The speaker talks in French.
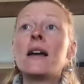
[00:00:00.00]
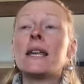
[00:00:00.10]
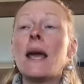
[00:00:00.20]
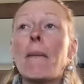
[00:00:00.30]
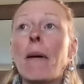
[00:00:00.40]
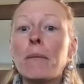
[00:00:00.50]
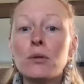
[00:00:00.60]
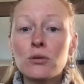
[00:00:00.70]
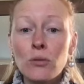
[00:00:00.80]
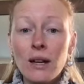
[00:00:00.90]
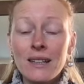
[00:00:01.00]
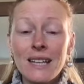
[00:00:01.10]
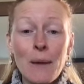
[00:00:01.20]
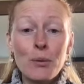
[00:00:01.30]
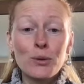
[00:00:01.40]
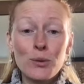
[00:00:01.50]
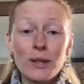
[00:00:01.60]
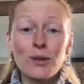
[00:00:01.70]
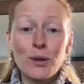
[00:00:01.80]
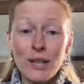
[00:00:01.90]
il n'y a pas besoin, il y a besoin
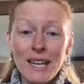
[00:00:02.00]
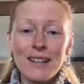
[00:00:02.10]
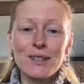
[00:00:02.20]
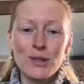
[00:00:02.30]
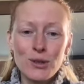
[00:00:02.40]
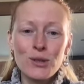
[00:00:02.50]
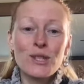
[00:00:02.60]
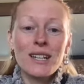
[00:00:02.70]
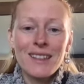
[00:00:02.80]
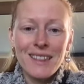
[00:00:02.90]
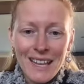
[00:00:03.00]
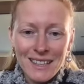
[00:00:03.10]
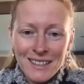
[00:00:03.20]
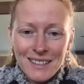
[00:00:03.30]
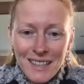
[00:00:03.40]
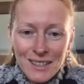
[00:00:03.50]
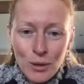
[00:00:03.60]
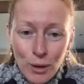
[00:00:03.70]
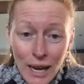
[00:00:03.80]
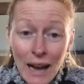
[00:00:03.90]
de rien, juste d'être,
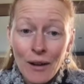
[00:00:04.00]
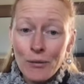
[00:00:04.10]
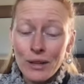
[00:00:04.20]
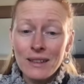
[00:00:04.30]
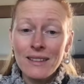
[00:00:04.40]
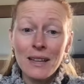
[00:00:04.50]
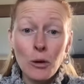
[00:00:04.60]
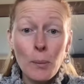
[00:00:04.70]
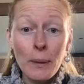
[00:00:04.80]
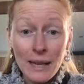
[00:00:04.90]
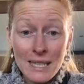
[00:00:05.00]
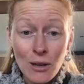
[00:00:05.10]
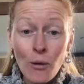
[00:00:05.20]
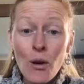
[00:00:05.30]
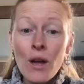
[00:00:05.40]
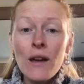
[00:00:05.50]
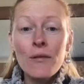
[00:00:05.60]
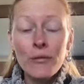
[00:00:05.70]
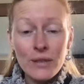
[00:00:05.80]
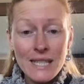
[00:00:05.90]
d'être là en fait, d'être présent
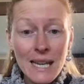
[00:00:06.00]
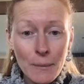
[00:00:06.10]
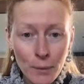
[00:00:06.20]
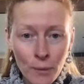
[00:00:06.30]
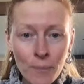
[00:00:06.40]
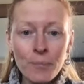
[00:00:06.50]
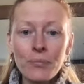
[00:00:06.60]
physiquement